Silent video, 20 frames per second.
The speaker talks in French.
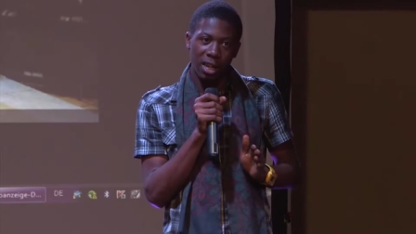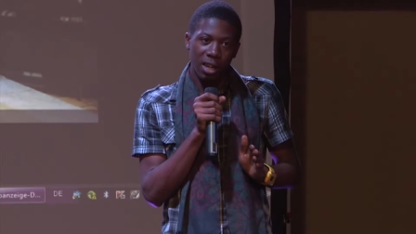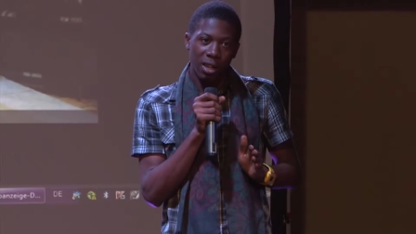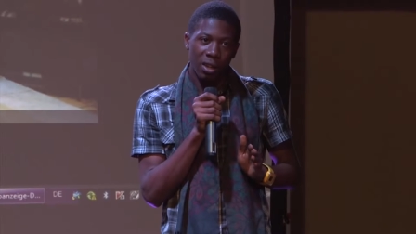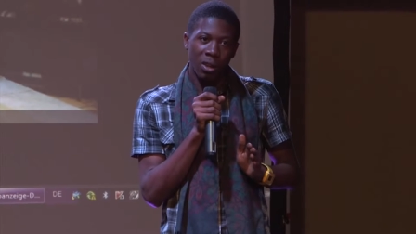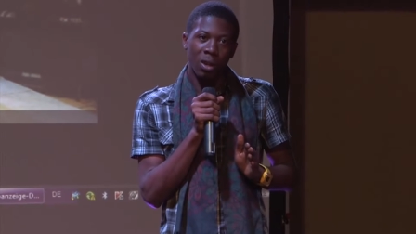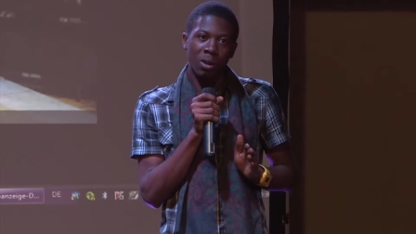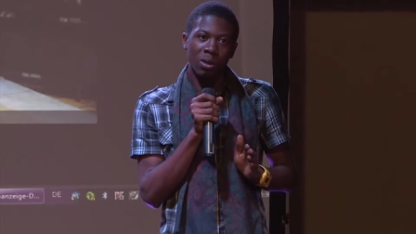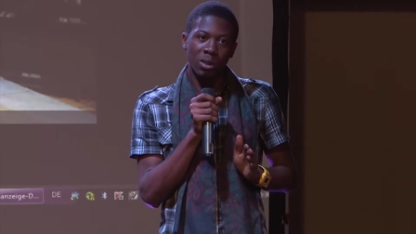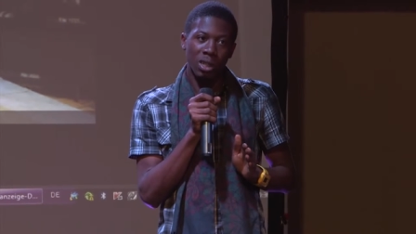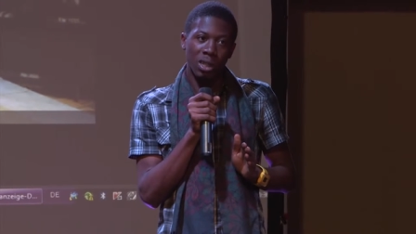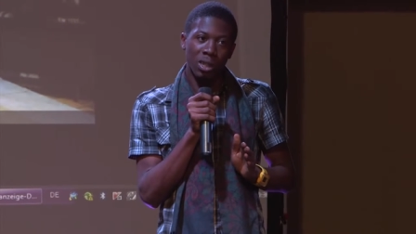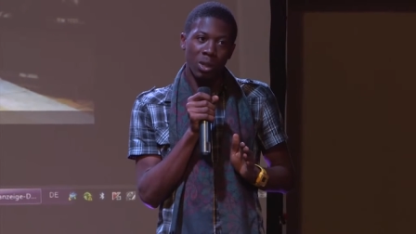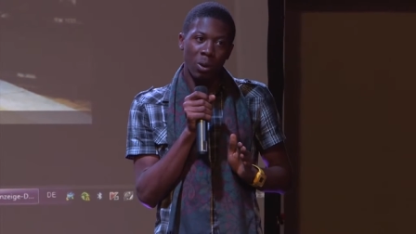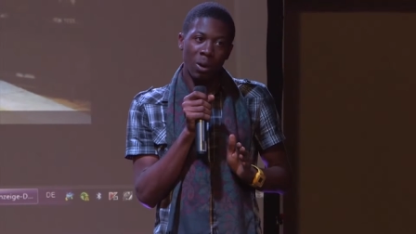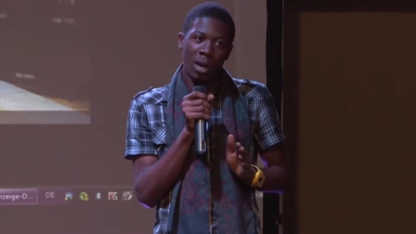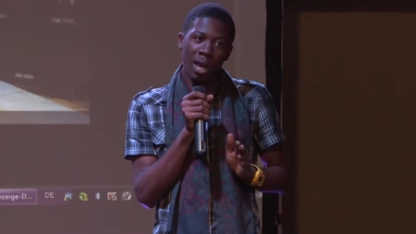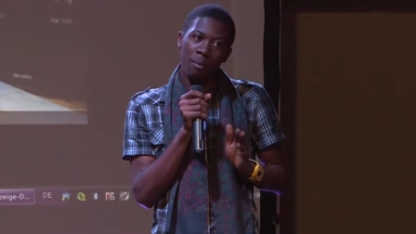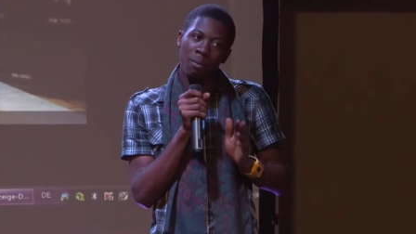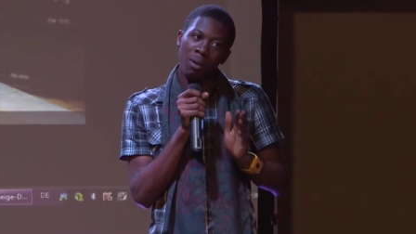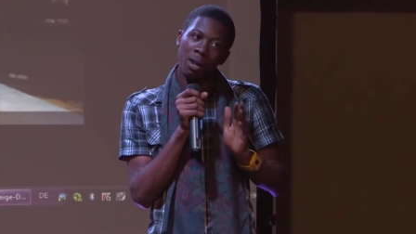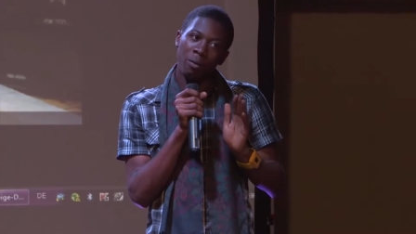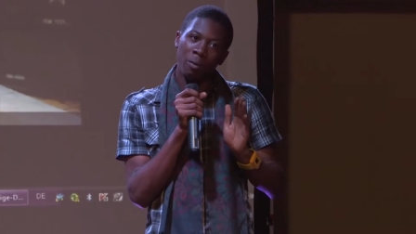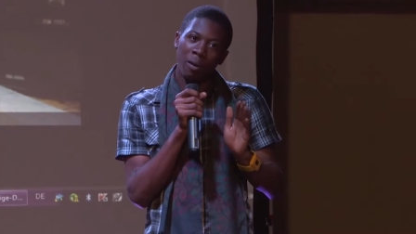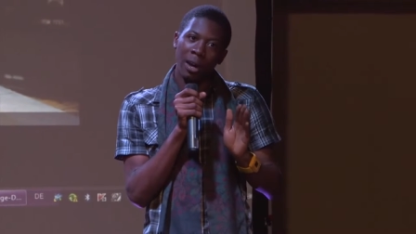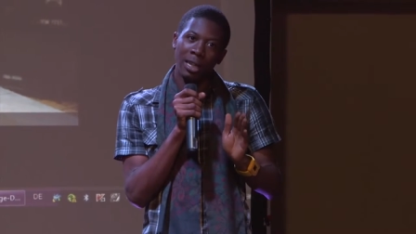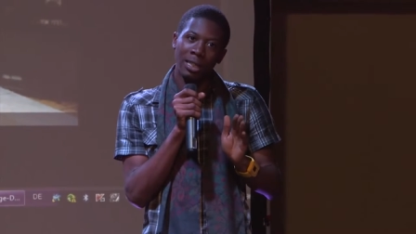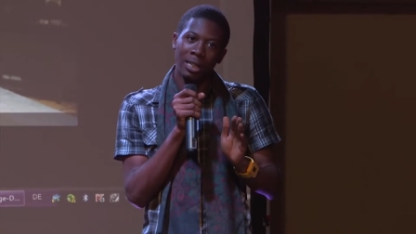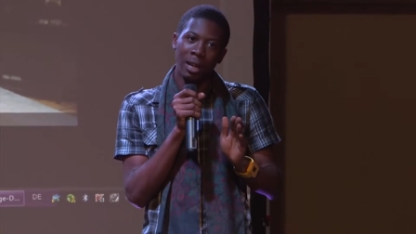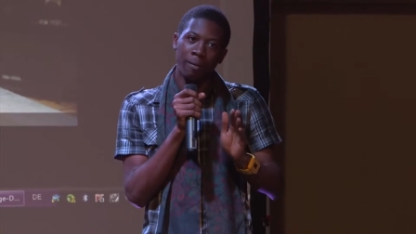Donc s'il donnait 1000
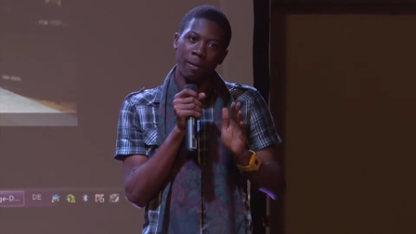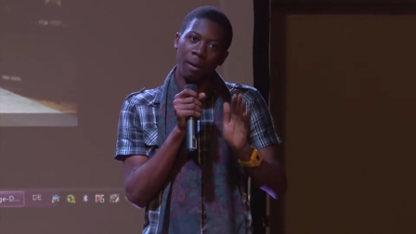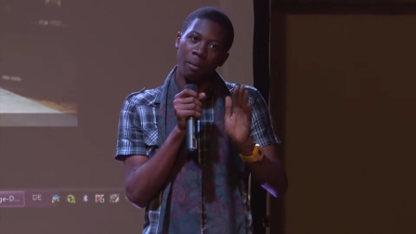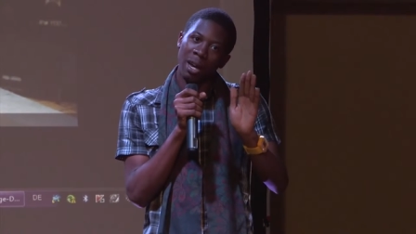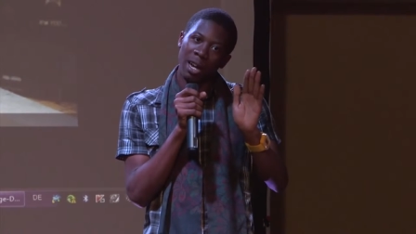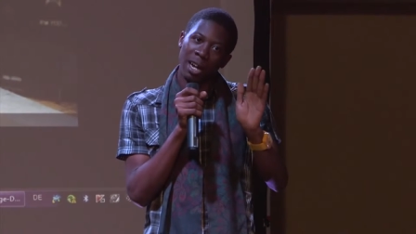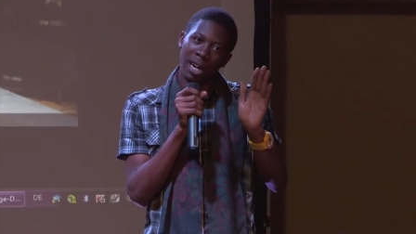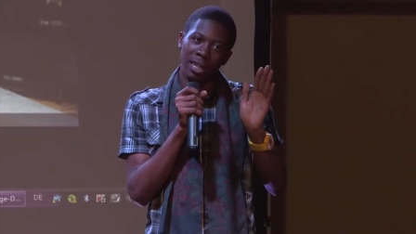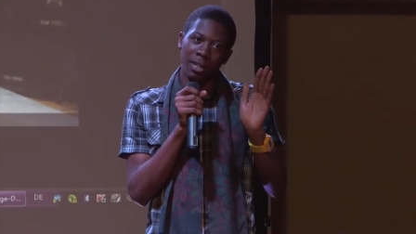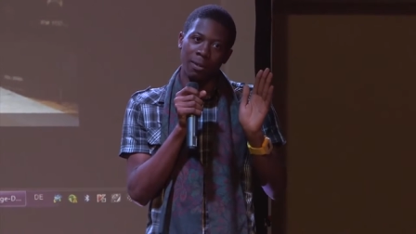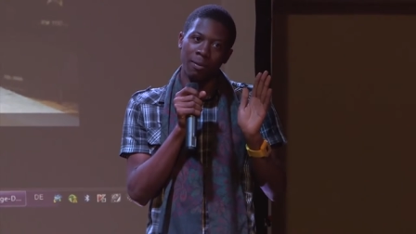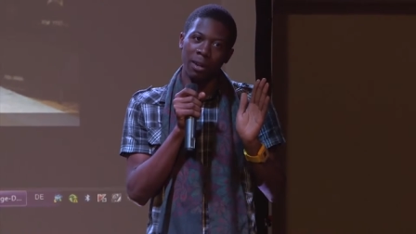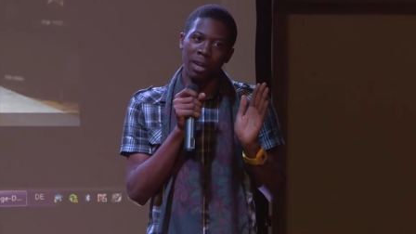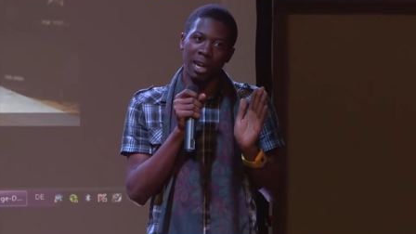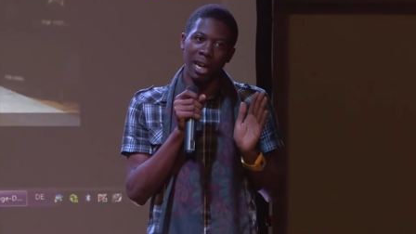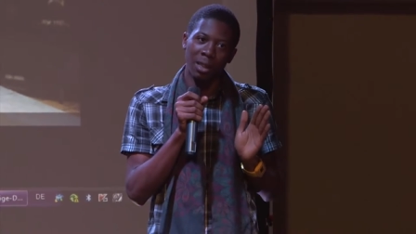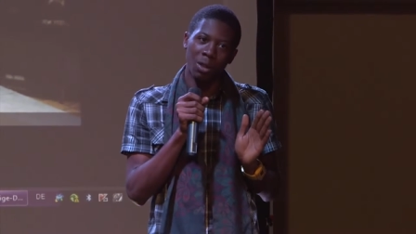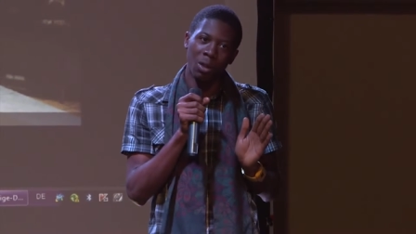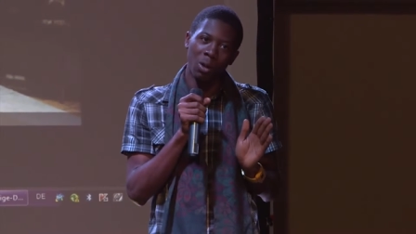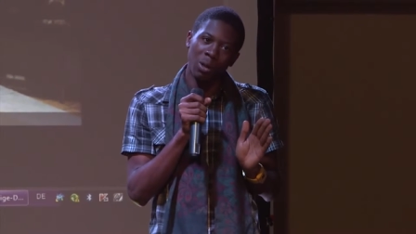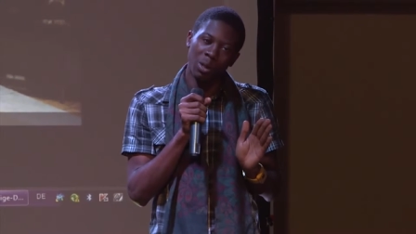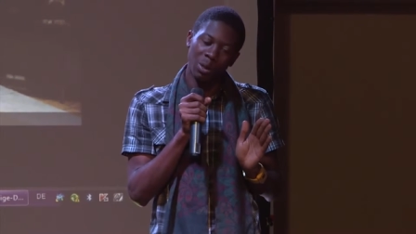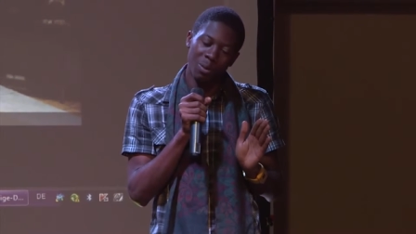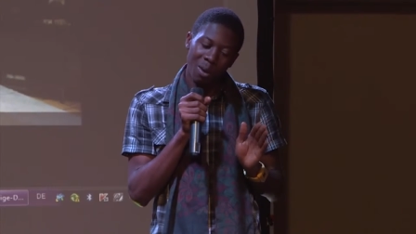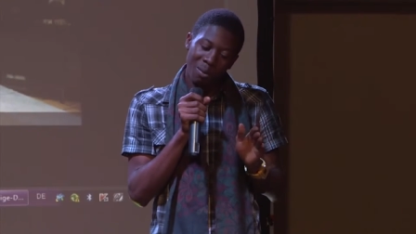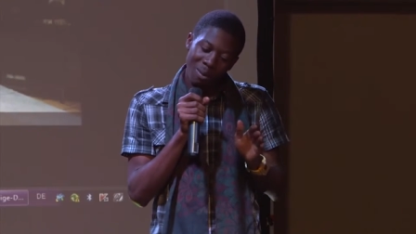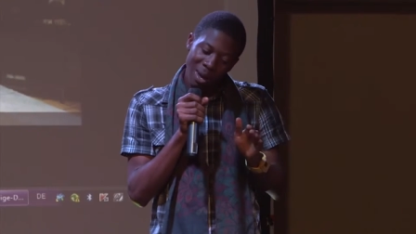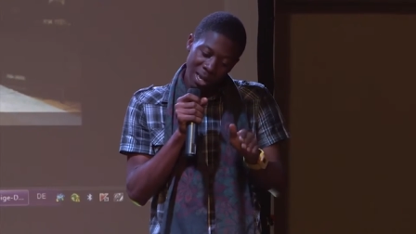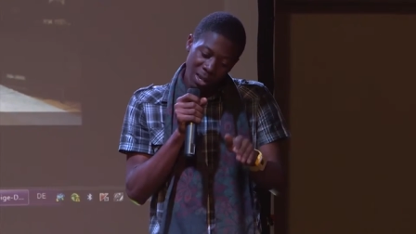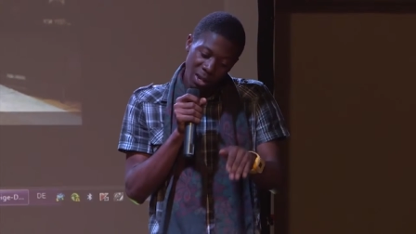francs à sa femme en 94,
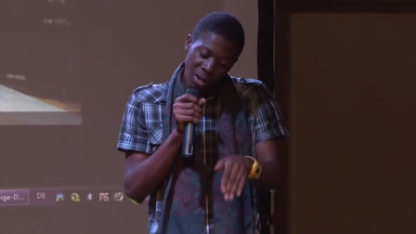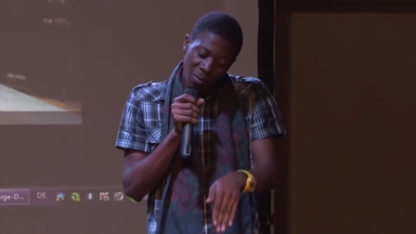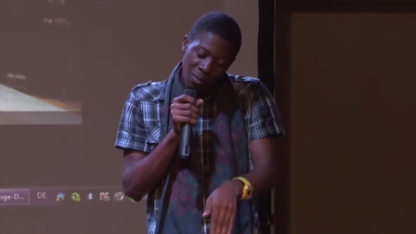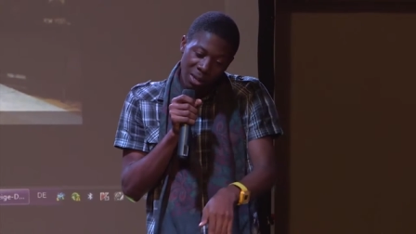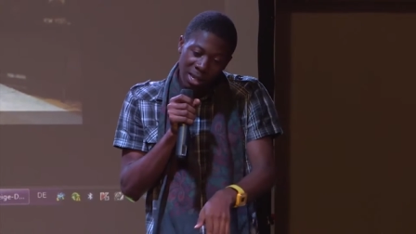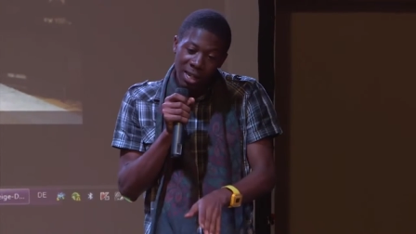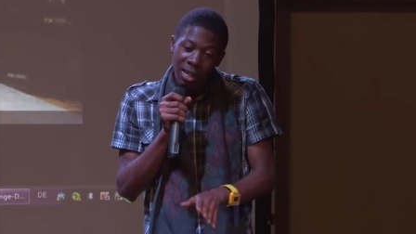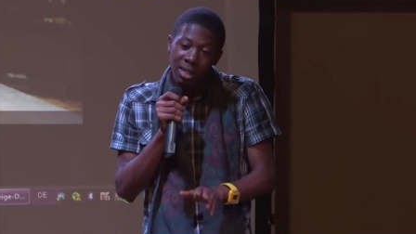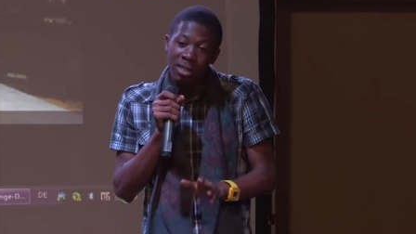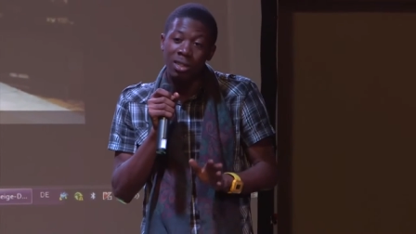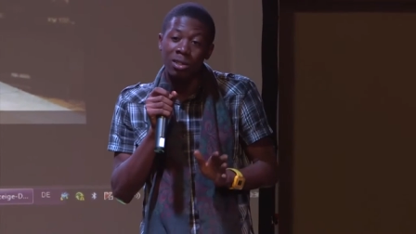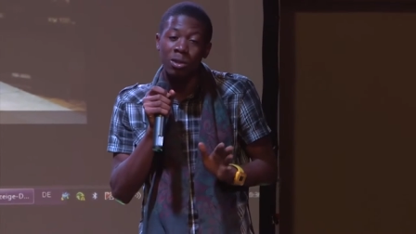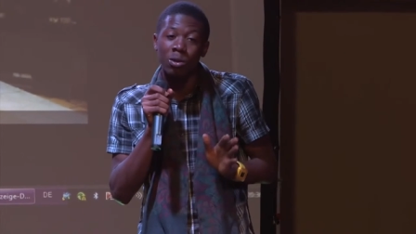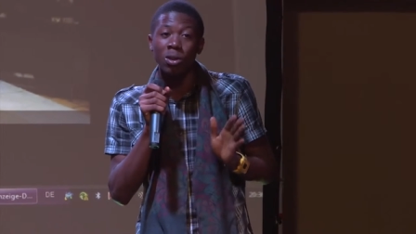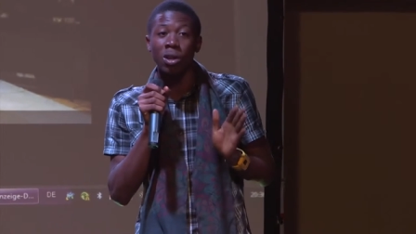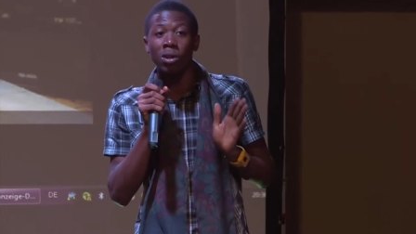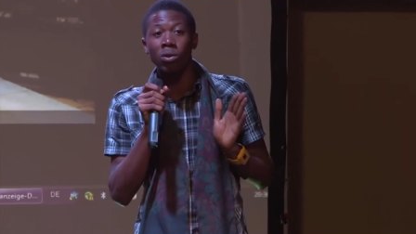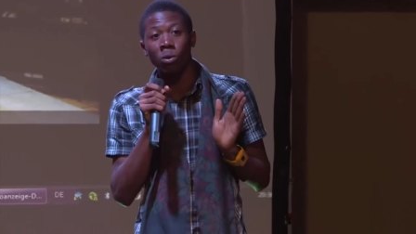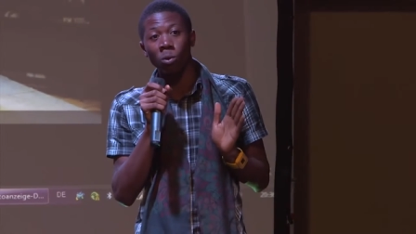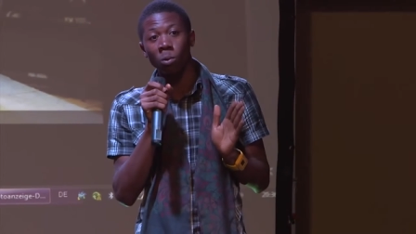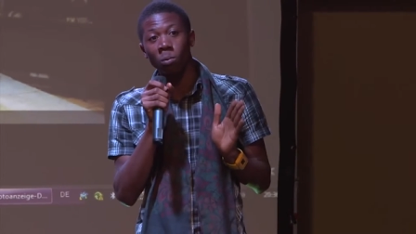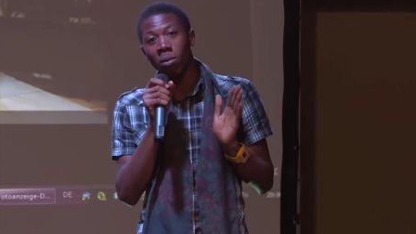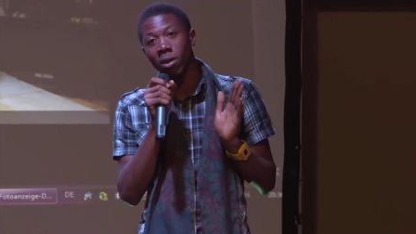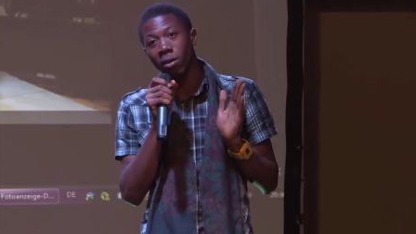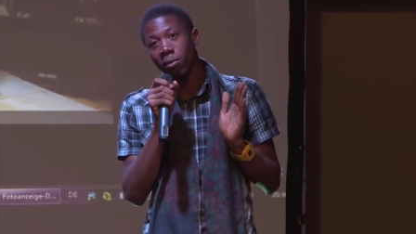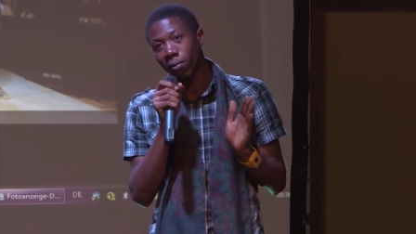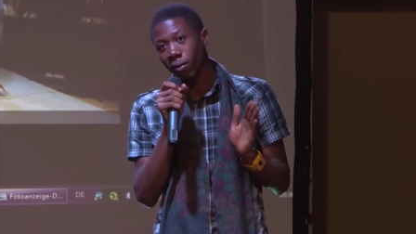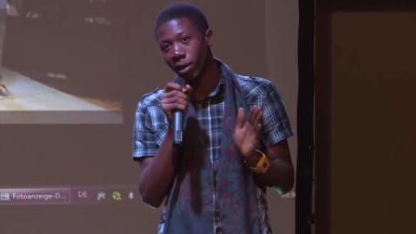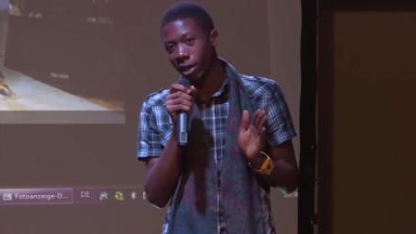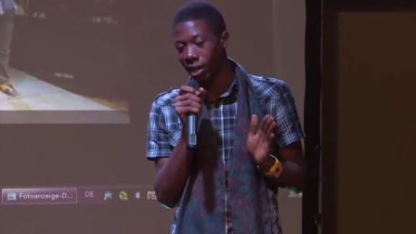même en 2015, il lui donne tout 1000
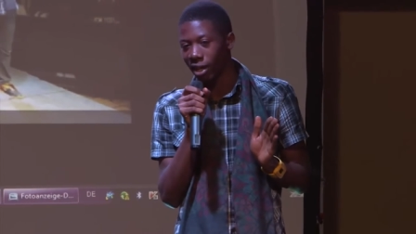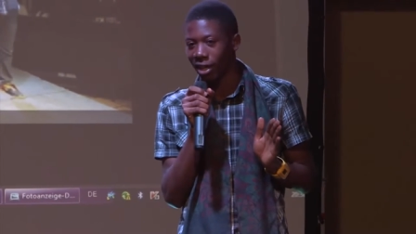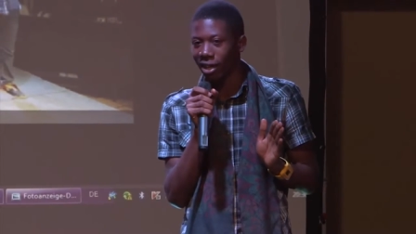francs.